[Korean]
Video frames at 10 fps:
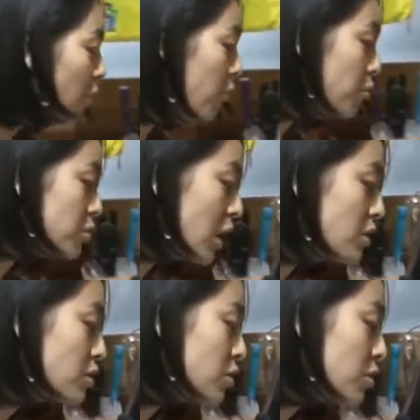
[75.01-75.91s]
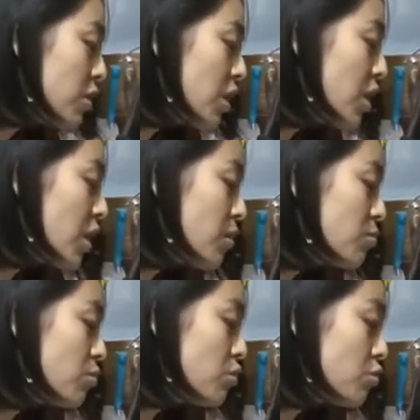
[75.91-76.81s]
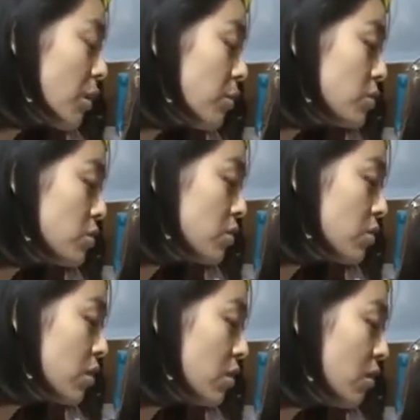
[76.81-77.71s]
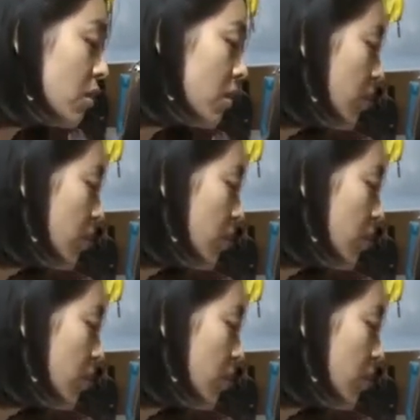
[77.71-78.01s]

어유 잘 씻었네. 물로 또 한 번 씻었어요?